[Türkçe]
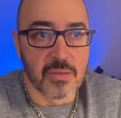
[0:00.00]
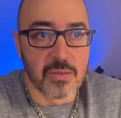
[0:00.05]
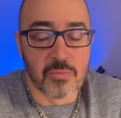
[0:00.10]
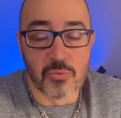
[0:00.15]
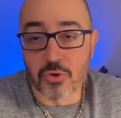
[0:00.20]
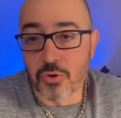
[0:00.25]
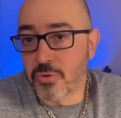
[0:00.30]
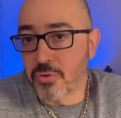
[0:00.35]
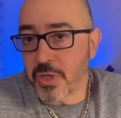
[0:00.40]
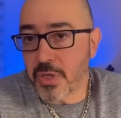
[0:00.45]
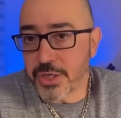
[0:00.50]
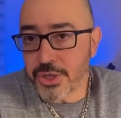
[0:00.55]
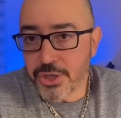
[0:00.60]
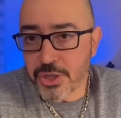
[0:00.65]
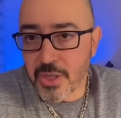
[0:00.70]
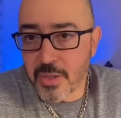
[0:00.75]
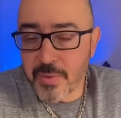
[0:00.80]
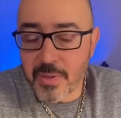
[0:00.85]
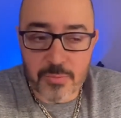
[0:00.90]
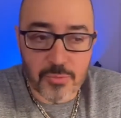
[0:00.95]
Bu
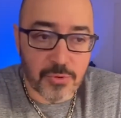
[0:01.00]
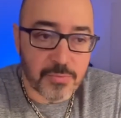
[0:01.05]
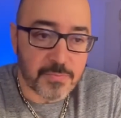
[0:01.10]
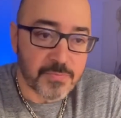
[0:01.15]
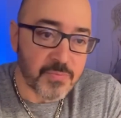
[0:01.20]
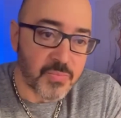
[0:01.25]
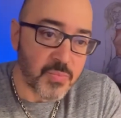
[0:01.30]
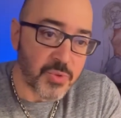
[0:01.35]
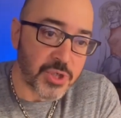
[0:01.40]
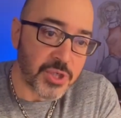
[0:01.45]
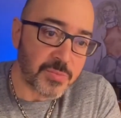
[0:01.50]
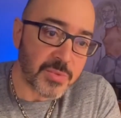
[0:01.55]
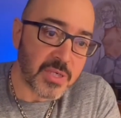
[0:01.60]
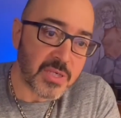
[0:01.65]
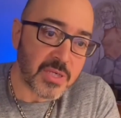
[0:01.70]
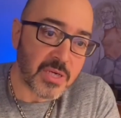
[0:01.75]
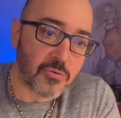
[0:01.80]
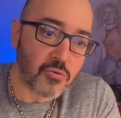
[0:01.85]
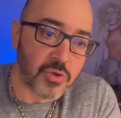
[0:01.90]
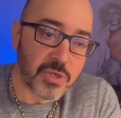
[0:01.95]
açıklamam bu.
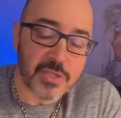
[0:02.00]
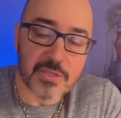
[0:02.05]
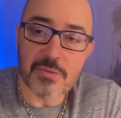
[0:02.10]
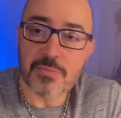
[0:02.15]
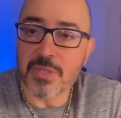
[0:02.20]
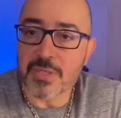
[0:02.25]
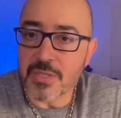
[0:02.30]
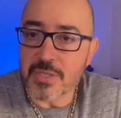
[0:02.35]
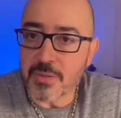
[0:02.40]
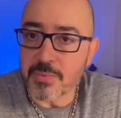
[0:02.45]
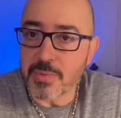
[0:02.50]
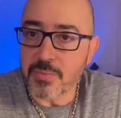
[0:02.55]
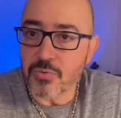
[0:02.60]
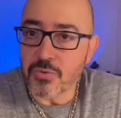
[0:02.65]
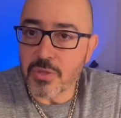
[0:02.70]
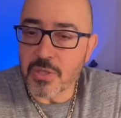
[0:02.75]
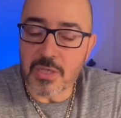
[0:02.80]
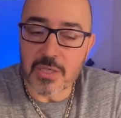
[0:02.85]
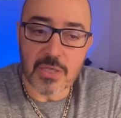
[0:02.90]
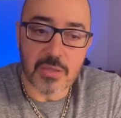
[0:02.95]
Şimdi avukatım da tabii
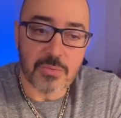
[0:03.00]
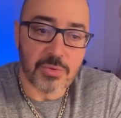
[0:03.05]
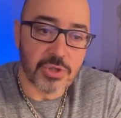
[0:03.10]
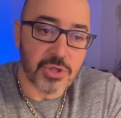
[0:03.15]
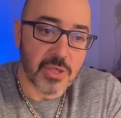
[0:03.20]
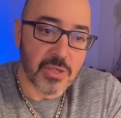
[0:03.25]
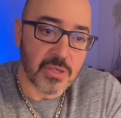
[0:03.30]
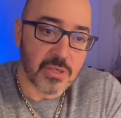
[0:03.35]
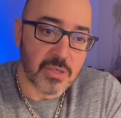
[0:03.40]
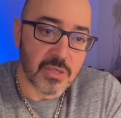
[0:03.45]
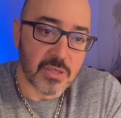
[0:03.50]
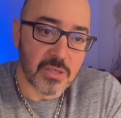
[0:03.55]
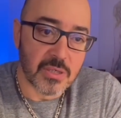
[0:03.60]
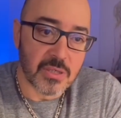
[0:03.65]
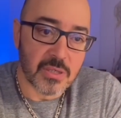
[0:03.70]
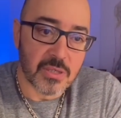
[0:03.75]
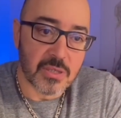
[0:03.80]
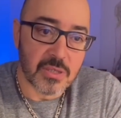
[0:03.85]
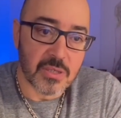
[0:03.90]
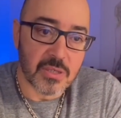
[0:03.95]
bununla ilgili bir şey
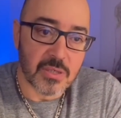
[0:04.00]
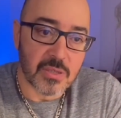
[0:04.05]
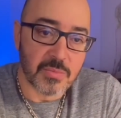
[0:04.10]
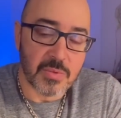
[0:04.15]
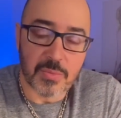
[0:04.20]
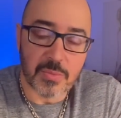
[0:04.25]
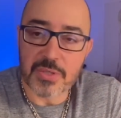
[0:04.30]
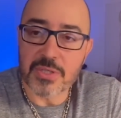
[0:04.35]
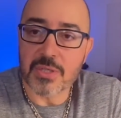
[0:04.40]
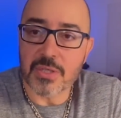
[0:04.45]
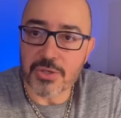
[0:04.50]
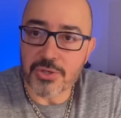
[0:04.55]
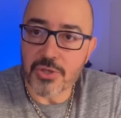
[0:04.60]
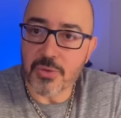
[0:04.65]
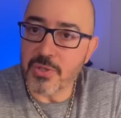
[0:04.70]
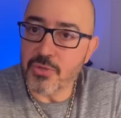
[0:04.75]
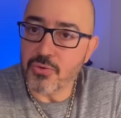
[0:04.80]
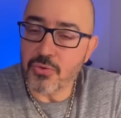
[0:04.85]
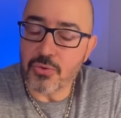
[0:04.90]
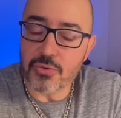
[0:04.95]
bir basın
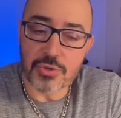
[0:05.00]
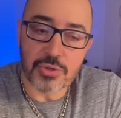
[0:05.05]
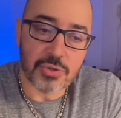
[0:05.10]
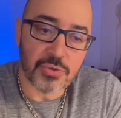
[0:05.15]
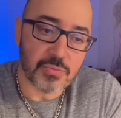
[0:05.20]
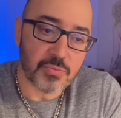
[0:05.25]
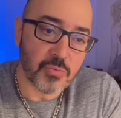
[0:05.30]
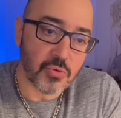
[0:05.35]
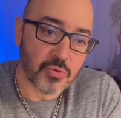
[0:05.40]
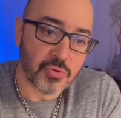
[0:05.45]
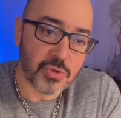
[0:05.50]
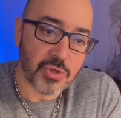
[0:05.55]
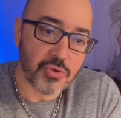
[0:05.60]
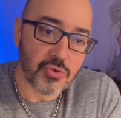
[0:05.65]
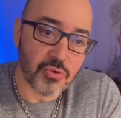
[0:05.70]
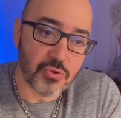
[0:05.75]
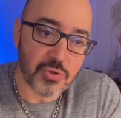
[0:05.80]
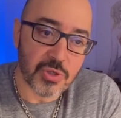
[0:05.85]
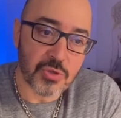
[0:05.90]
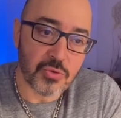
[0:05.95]
açıklaması olduğu için onun da
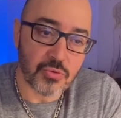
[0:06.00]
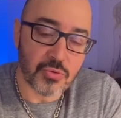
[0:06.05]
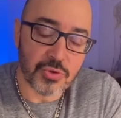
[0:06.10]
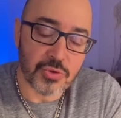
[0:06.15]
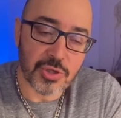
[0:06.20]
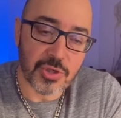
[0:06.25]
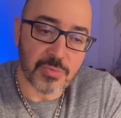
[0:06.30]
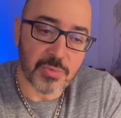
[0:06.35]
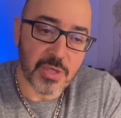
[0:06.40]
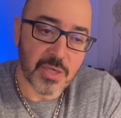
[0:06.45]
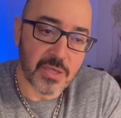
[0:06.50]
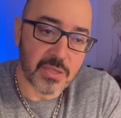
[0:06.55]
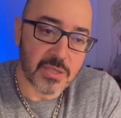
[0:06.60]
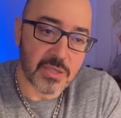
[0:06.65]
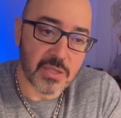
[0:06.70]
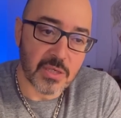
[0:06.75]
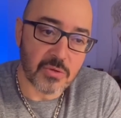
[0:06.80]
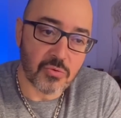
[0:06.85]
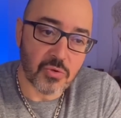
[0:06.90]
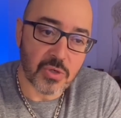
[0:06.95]
sözlerini okuyacağım
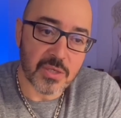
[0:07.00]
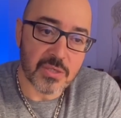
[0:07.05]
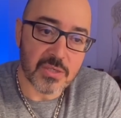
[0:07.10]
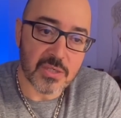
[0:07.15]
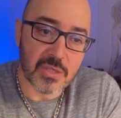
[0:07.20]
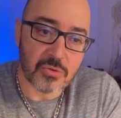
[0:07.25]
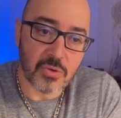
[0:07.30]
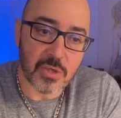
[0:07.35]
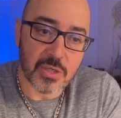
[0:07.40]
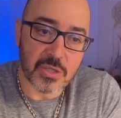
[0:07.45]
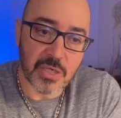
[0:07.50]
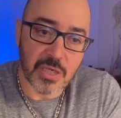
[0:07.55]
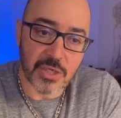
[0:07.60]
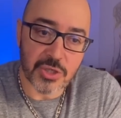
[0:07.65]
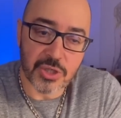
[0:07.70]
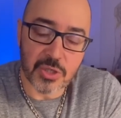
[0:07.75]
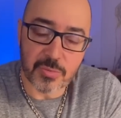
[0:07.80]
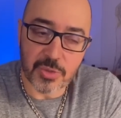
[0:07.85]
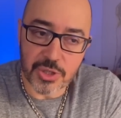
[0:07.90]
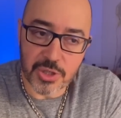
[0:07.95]
kendisi avukat Saruhan
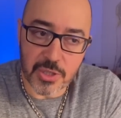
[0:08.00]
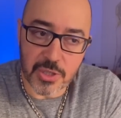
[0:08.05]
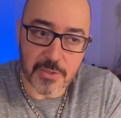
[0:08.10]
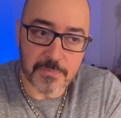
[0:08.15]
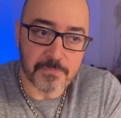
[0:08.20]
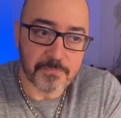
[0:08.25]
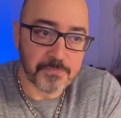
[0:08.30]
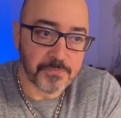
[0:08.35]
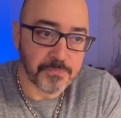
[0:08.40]
Gencebaşar'a.